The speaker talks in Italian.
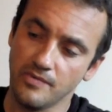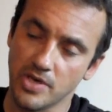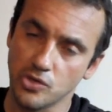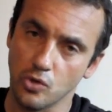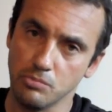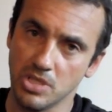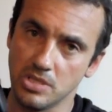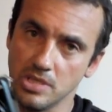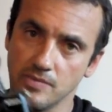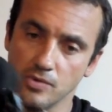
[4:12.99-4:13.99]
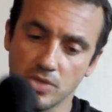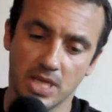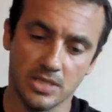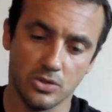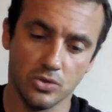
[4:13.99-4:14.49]
verso l'obiettivo,
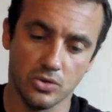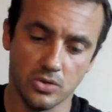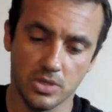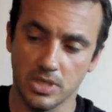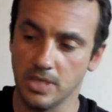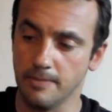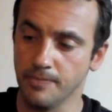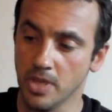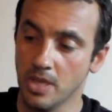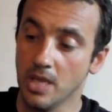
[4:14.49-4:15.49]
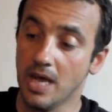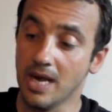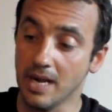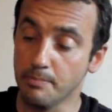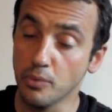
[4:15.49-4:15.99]
dando... Eh,
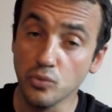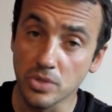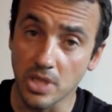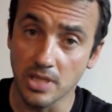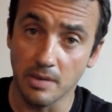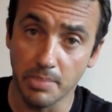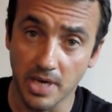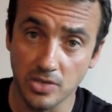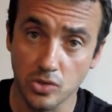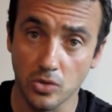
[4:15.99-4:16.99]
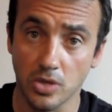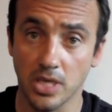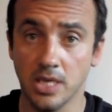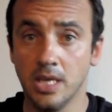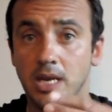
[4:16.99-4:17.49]
alla punta del
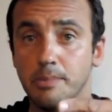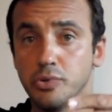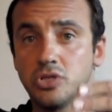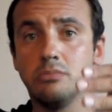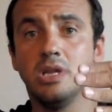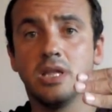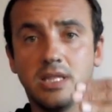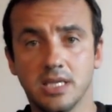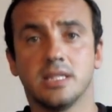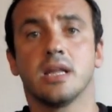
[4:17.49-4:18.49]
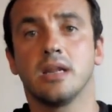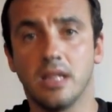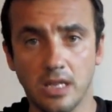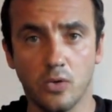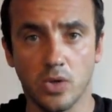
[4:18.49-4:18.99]
parasole la possibilità di entrare
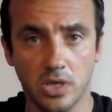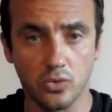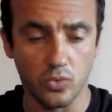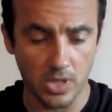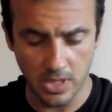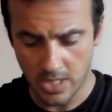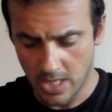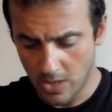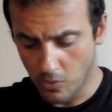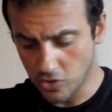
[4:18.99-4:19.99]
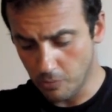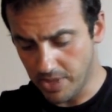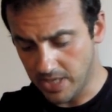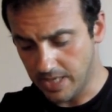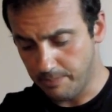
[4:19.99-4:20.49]
nell'inquadratura. Questo
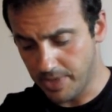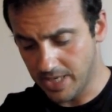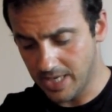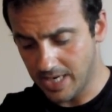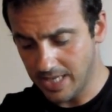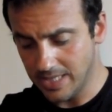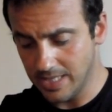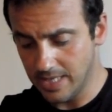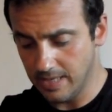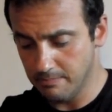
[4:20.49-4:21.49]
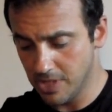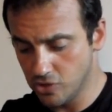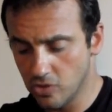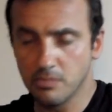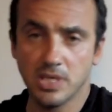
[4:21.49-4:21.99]
perché? Perché rende
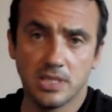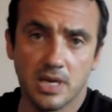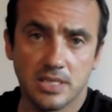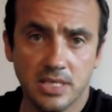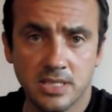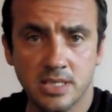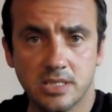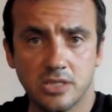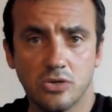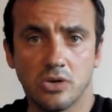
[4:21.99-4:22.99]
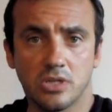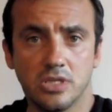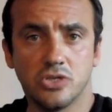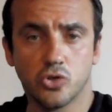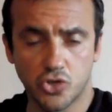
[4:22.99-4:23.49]
maggiormente la sensazione
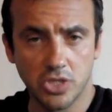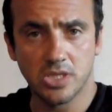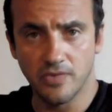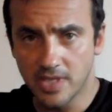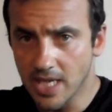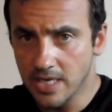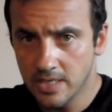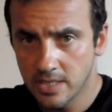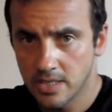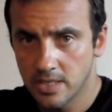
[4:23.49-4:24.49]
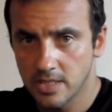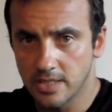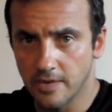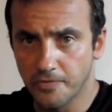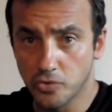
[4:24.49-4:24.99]
di soggettività
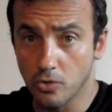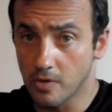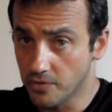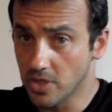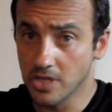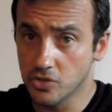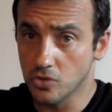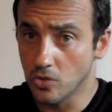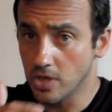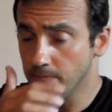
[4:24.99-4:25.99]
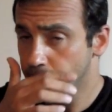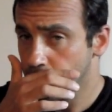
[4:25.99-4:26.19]
del fotografo nella storia